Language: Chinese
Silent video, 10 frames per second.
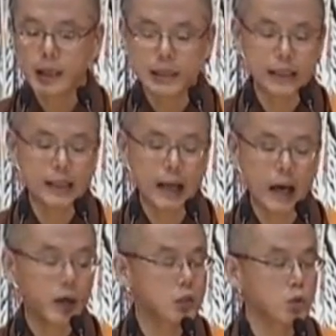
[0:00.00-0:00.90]
接下
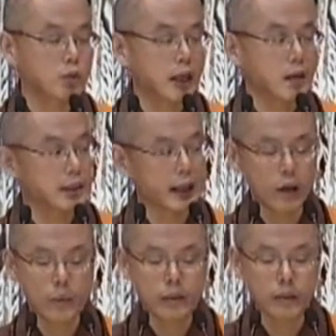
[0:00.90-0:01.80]
来很重要，请看
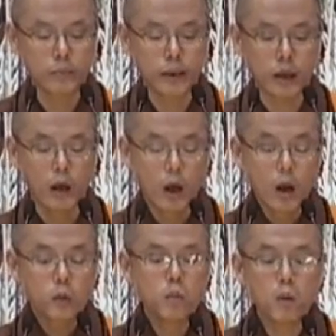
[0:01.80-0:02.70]
幻灯片。
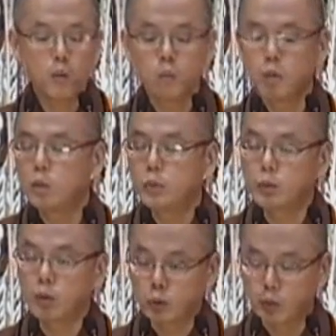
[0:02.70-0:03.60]
若无
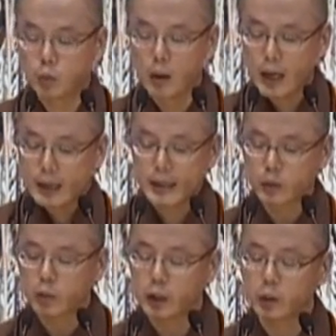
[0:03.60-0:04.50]
所住，假
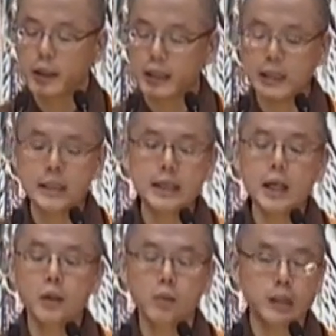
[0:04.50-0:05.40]
如你对一
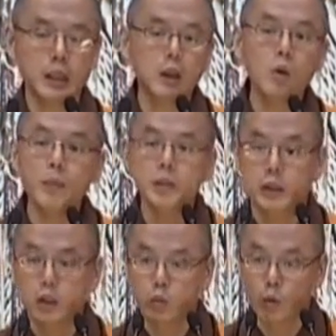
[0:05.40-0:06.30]
切东西都不
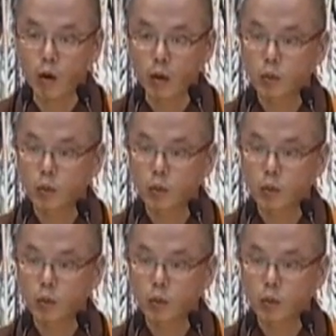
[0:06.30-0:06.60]
执着，